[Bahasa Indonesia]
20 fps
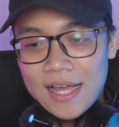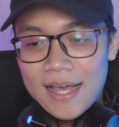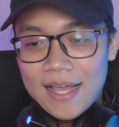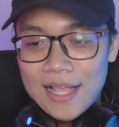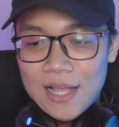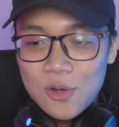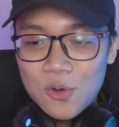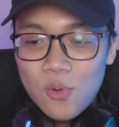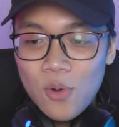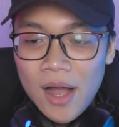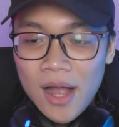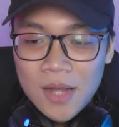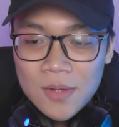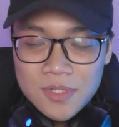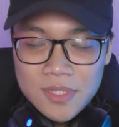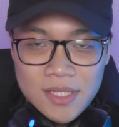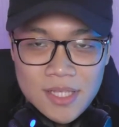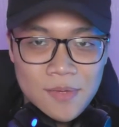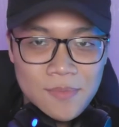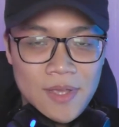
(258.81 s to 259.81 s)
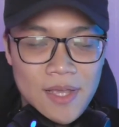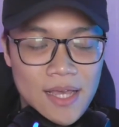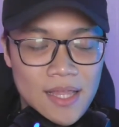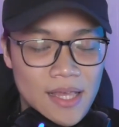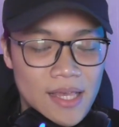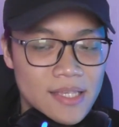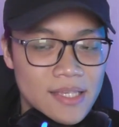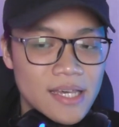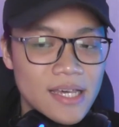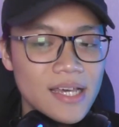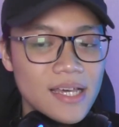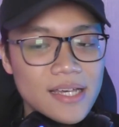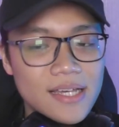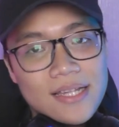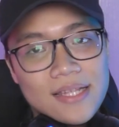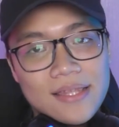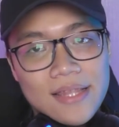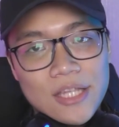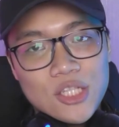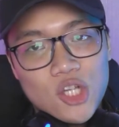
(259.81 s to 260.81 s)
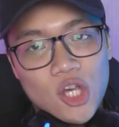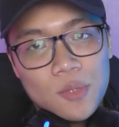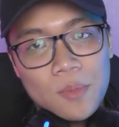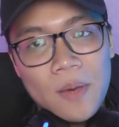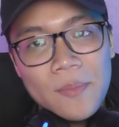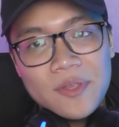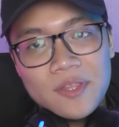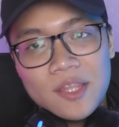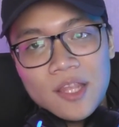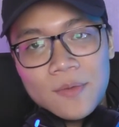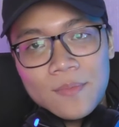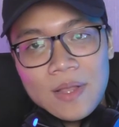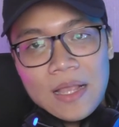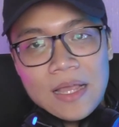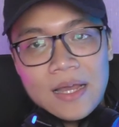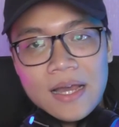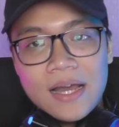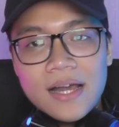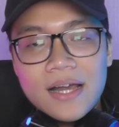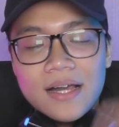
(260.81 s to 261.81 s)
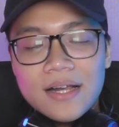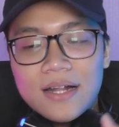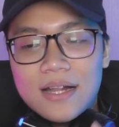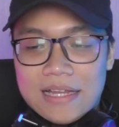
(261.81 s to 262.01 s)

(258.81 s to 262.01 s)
karena gua akan bisa tentang mereka lainnya dan juga lebih tentang mereka.